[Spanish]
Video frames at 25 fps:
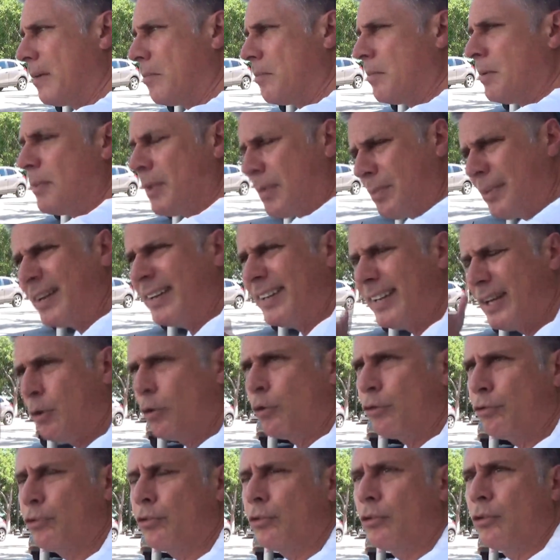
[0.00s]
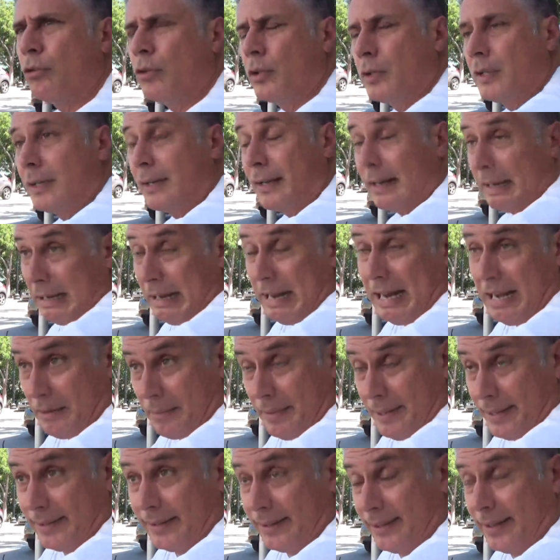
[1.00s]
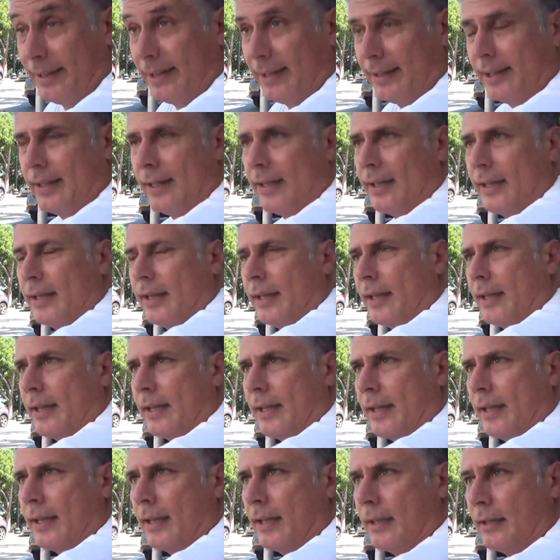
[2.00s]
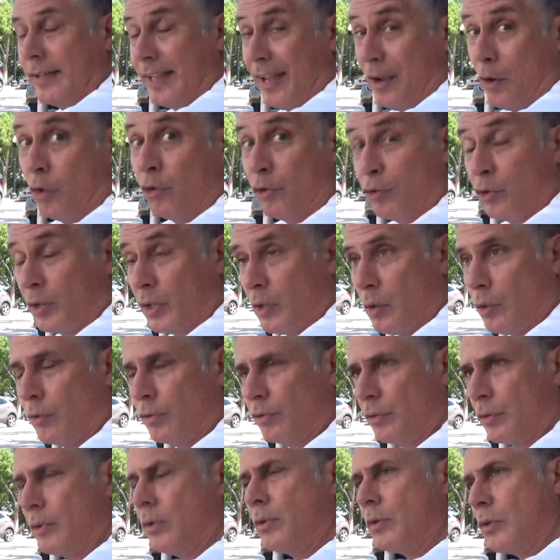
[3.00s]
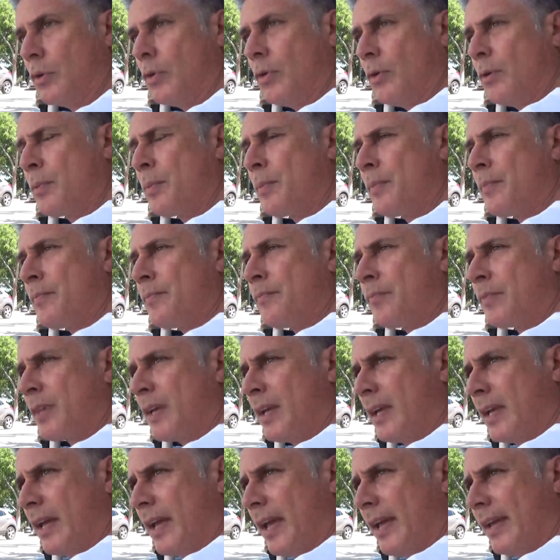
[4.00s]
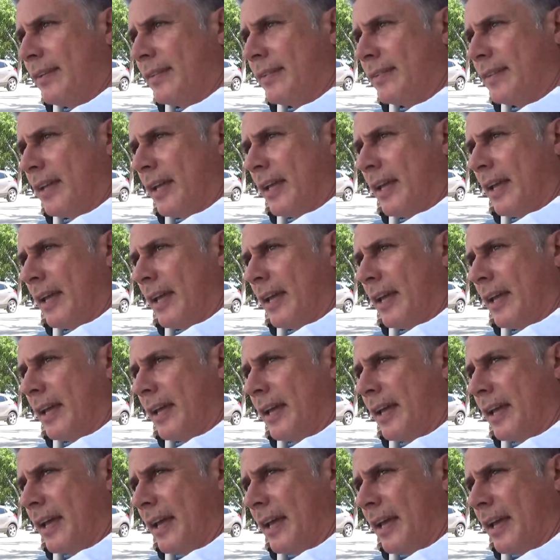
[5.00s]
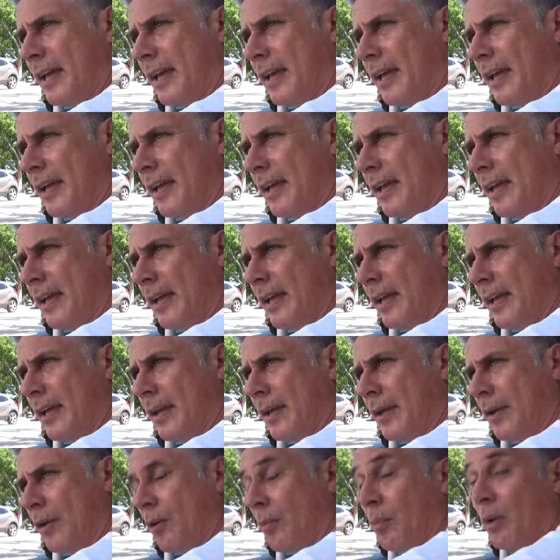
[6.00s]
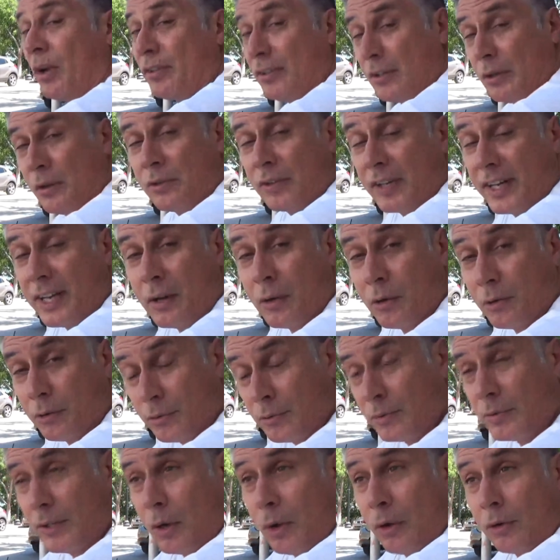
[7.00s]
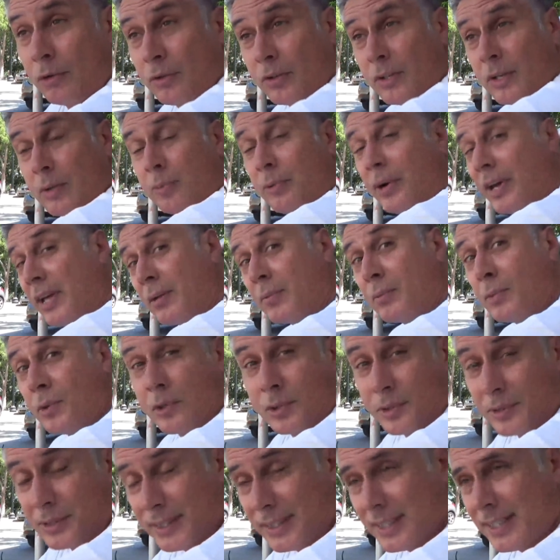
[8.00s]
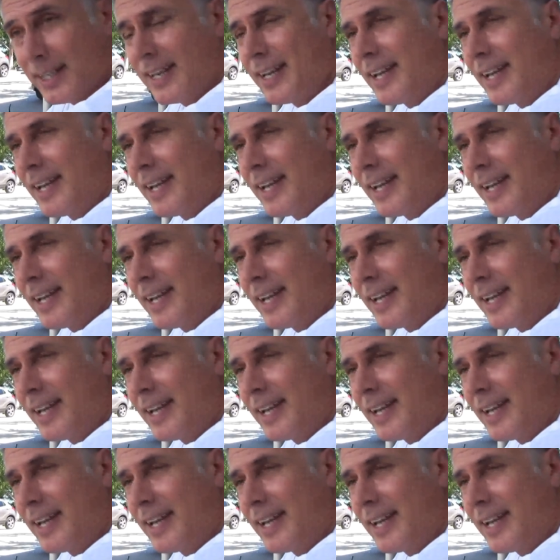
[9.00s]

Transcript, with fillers: mi primer negocio realmente, negocio, negocio, ¿no? Este, como dicen los gringos, un negocio de break and mortar.